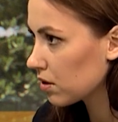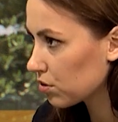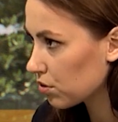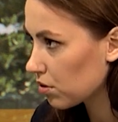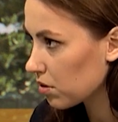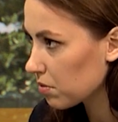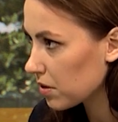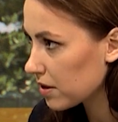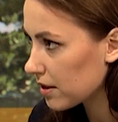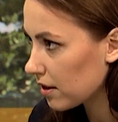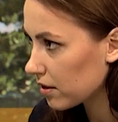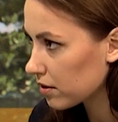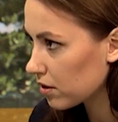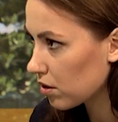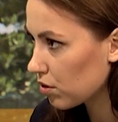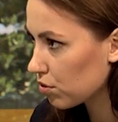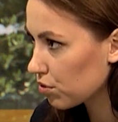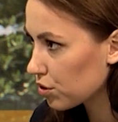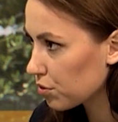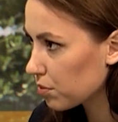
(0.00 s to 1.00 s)
którym jest
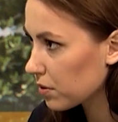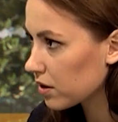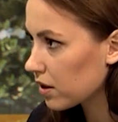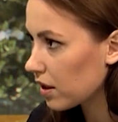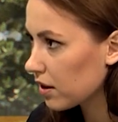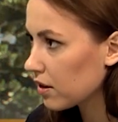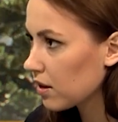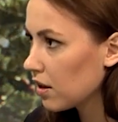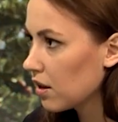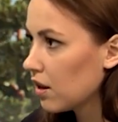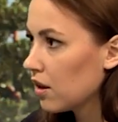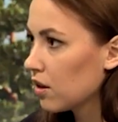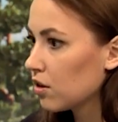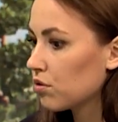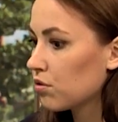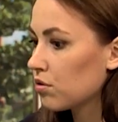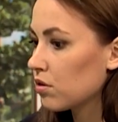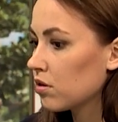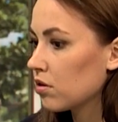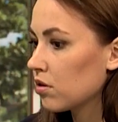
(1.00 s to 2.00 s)
handel ludźmi, tak? Mhm.
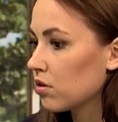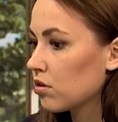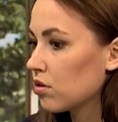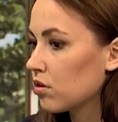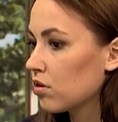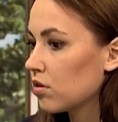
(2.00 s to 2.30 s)
Który,